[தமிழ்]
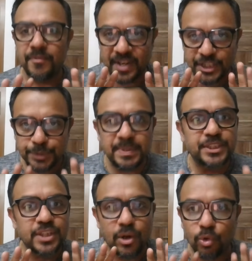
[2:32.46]
ஃப்ரெஷ்
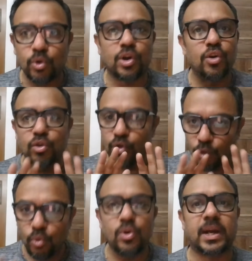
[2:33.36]
பிச் தான் கொடுக்கணும்னு
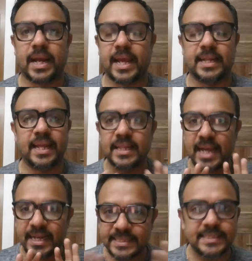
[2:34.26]
ரூல் கிடையாது எந்த
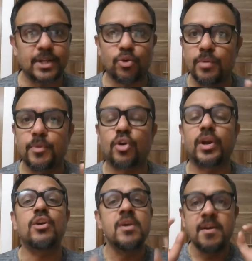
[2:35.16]
ஐசிசி ரூல்
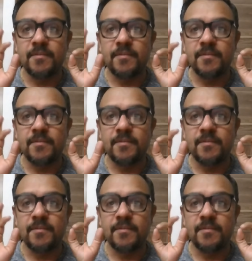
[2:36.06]
புக்லயும்